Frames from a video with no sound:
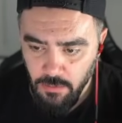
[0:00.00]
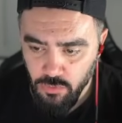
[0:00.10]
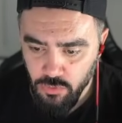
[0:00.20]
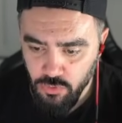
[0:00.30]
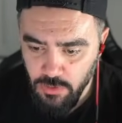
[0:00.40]

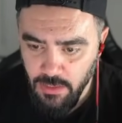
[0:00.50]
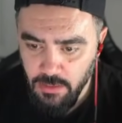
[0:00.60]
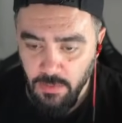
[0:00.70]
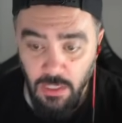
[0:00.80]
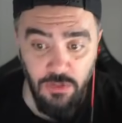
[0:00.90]
Dur şunları
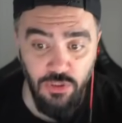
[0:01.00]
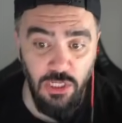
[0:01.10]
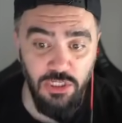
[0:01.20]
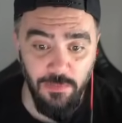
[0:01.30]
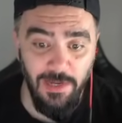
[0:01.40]
yapayım.
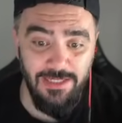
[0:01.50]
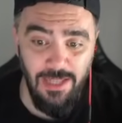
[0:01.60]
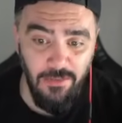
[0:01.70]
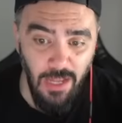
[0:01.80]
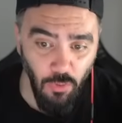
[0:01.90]
Dışarı çıkma
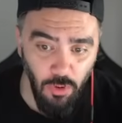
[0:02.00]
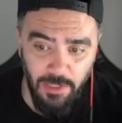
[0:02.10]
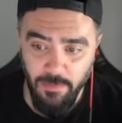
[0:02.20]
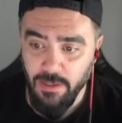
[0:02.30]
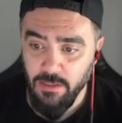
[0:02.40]
yasağını daha
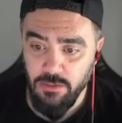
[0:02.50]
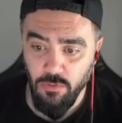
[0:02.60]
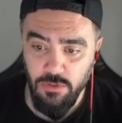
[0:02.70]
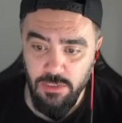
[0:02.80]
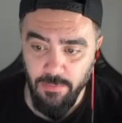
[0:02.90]
koymadım arkadaşlar.
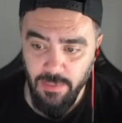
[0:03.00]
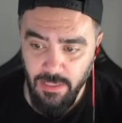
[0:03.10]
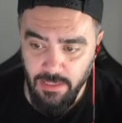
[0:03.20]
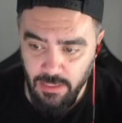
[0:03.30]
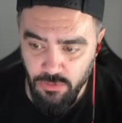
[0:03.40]
O yüzden
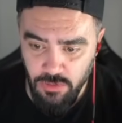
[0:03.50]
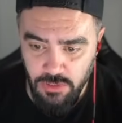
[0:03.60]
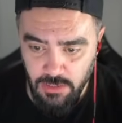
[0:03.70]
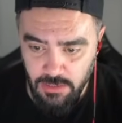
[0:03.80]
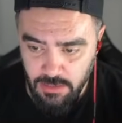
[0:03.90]
millet geziyor
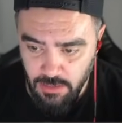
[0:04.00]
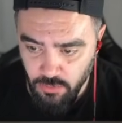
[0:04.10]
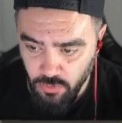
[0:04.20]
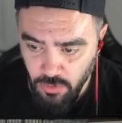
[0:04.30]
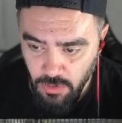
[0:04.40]
dışarıda.
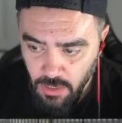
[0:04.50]
Sıkıntı yok.